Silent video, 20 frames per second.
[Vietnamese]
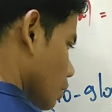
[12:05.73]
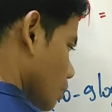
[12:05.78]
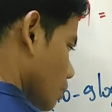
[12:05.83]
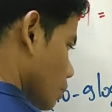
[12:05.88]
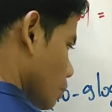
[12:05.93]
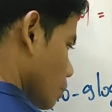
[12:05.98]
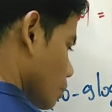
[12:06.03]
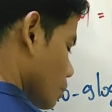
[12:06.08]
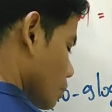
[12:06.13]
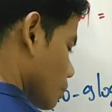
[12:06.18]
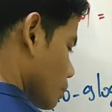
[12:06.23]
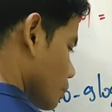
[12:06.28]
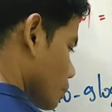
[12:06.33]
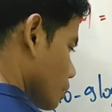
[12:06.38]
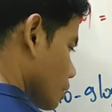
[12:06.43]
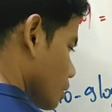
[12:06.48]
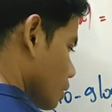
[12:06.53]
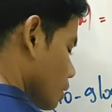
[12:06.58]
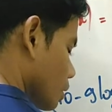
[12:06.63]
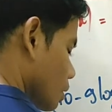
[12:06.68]
lốt
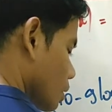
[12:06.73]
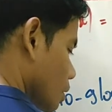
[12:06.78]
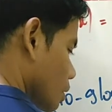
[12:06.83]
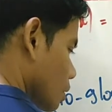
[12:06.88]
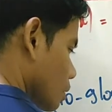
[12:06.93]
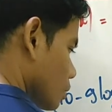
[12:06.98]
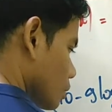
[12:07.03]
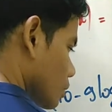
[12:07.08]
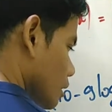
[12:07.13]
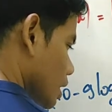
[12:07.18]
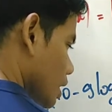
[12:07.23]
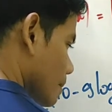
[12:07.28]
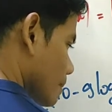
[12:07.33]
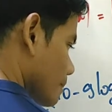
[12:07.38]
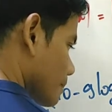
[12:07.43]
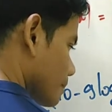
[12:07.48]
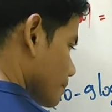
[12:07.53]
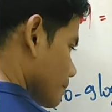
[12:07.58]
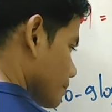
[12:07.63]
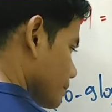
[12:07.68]
cô
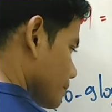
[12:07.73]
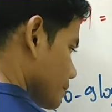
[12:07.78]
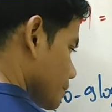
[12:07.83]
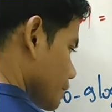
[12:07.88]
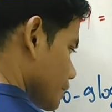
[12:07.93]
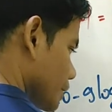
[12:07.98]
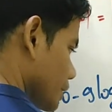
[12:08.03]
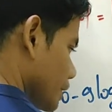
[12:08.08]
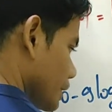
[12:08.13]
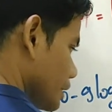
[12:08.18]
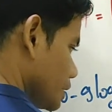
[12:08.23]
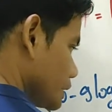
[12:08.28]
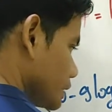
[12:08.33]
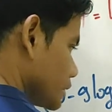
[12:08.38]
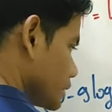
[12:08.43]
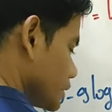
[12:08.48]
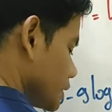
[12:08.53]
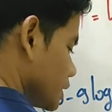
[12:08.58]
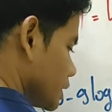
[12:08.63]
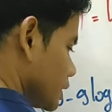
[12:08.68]
đọc này x
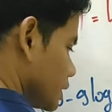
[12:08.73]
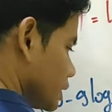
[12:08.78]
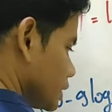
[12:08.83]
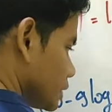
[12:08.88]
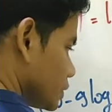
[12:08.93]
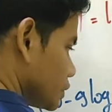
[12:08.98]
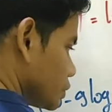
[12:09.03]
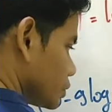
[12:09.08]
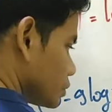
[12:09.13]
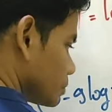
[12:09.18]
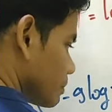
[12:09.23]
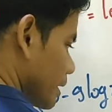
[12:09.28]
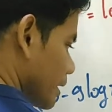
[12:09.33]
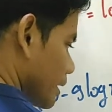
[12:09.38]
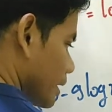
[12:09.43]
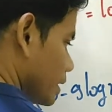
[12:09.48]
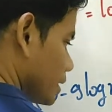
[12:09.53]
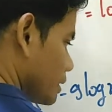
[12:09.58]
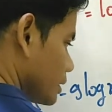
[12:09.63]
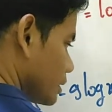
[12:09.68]

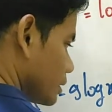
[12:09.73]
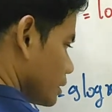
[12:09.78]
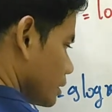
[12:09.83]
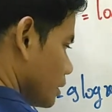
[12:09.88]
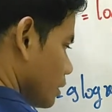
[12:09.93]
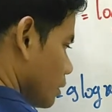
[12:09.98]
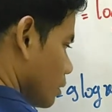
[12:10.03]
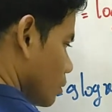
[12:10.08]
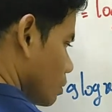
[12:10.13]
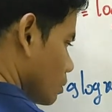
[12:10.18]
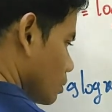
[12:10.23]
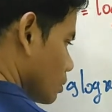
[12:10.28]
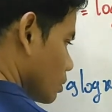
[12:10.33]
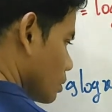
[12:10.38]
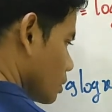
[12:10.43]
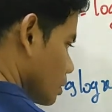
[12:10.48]
smart nâng lốt